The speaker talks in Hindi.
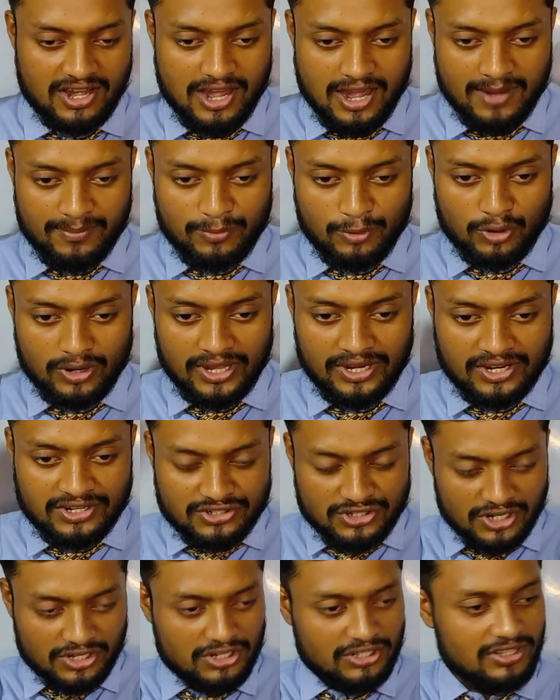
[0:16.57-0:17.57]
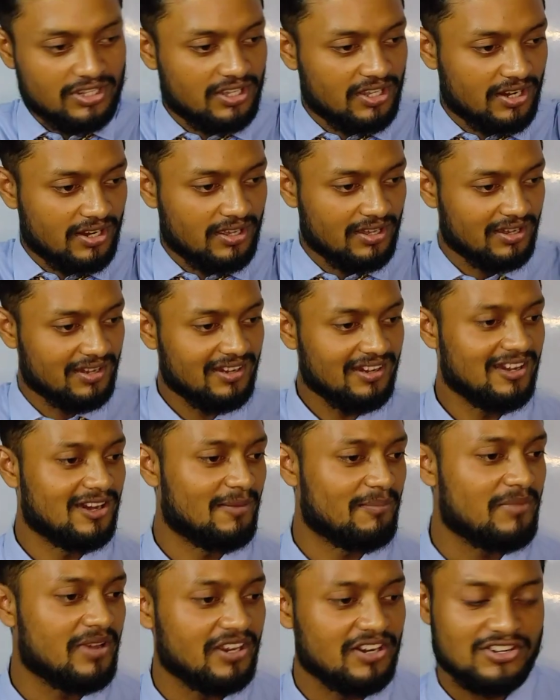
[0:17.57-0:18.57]
आप लोग एनर्जेटिक दिख रहे हैं हाँ
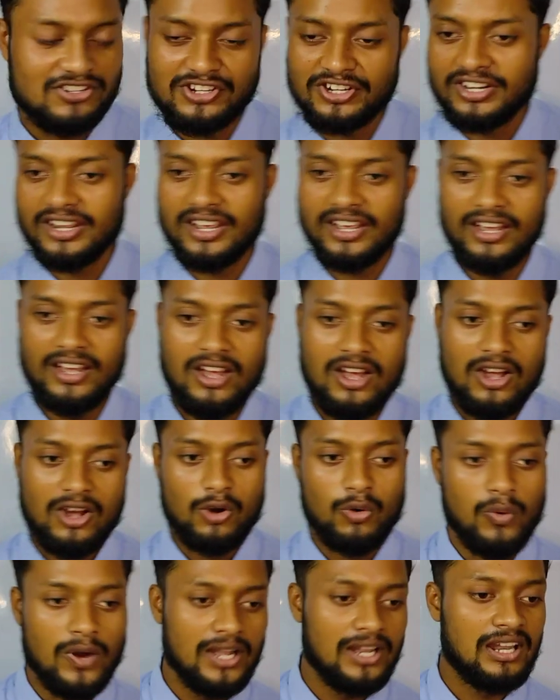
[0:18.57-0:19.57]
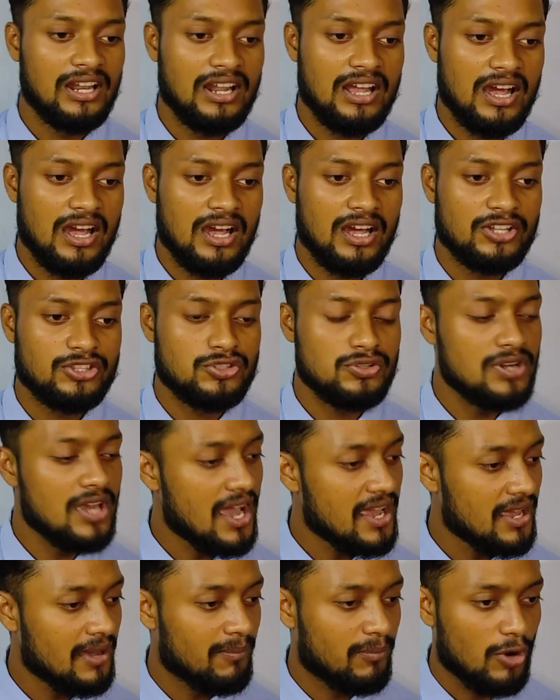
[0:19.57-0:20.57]
हम भी एनर्जेटिक हैं वेल टुडे
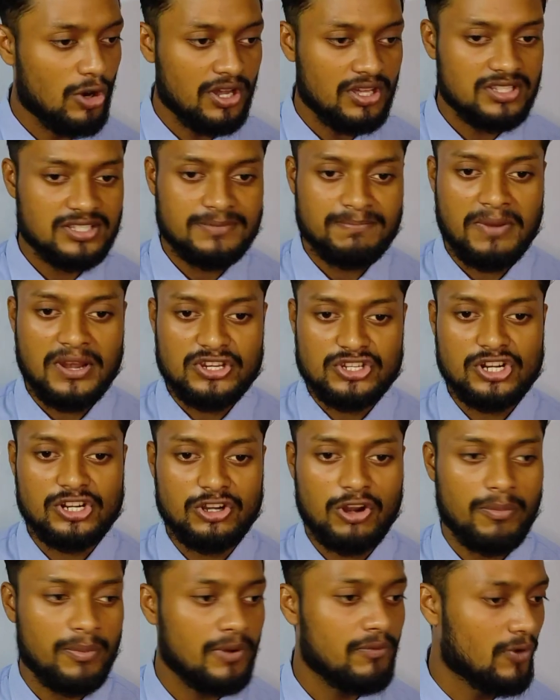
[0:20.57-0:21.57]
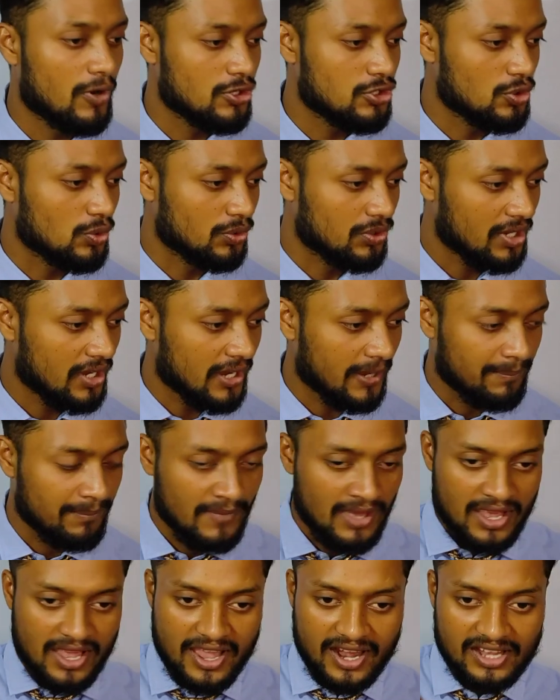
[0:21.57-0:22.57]
आई हैव ब्रॉड ए स्पेशल टॉपिक फॉर यू ठीक है
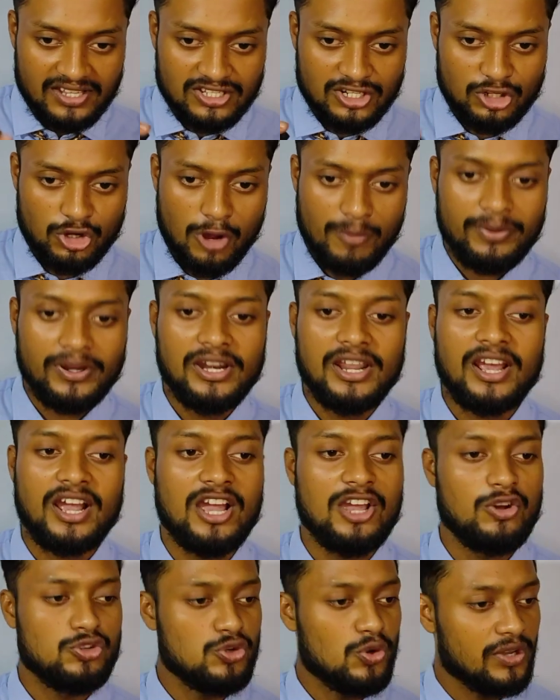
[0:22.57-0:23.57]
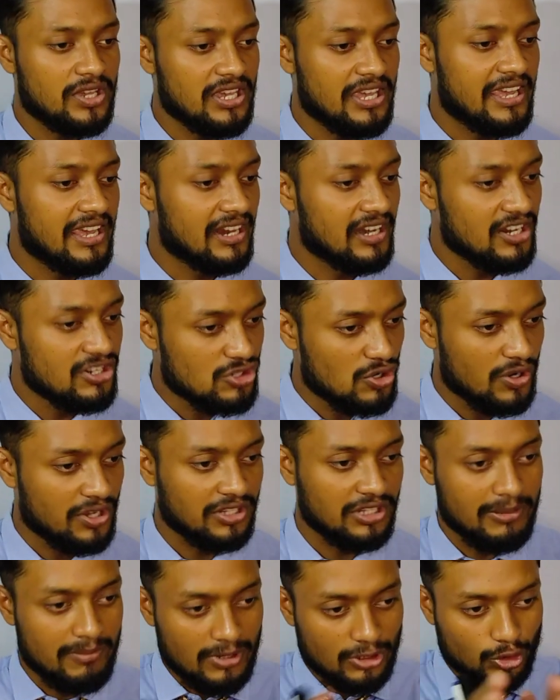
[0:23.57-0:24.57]
एक ऐसा टॉपिक लेकर आया हूँ जो कि इंग्लिश और
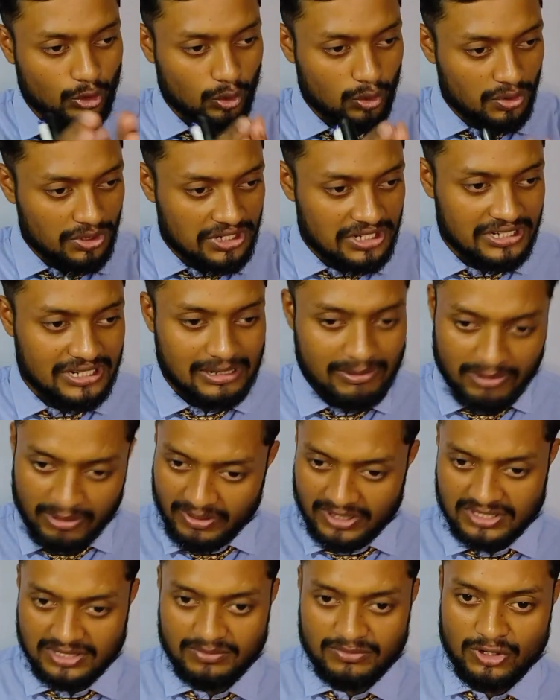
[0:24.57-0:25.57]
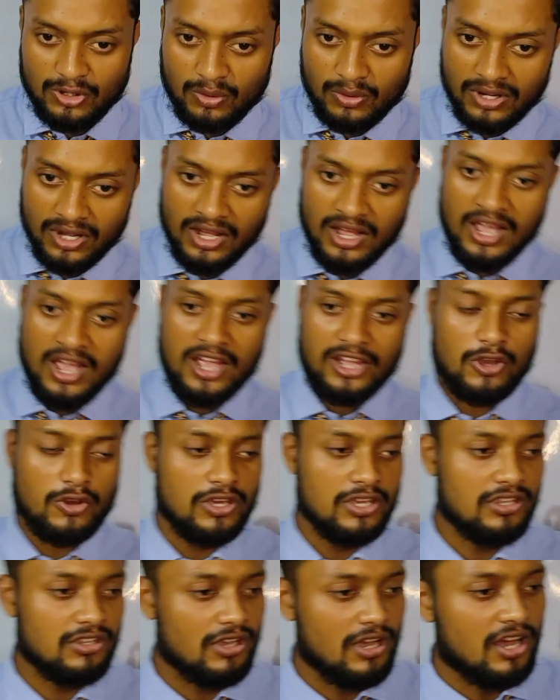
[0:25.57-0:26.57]
हिंदी में दोनों डिटेल में मैं समझाऊंगा
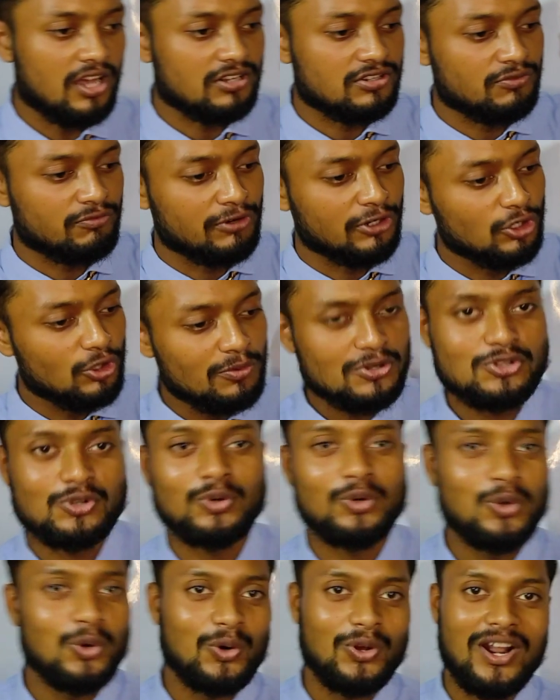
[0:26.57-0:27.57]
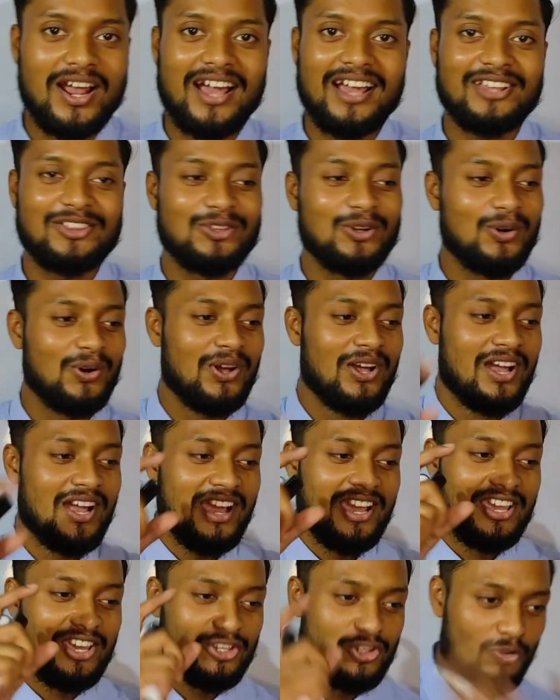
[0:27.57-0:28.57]
क्योंकि आज वीडियो भी शूट हो रहा है तो
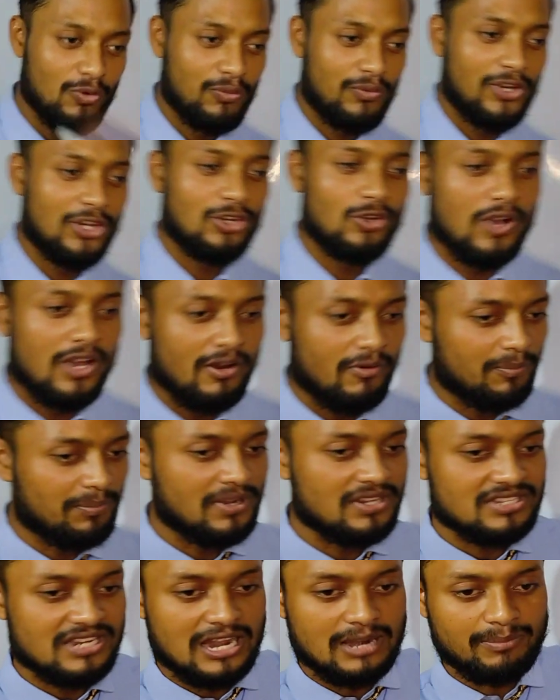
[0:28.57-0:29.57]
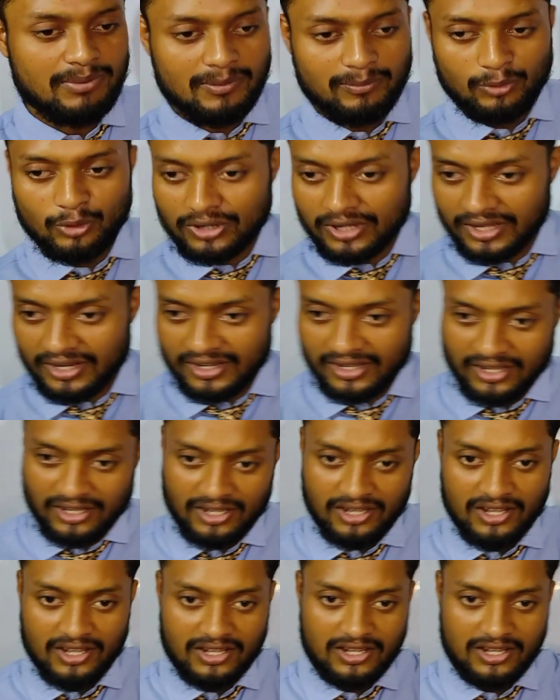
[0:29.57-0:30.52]
ये जो वीडियो है अपने चैनल पर अपलोड करेंगे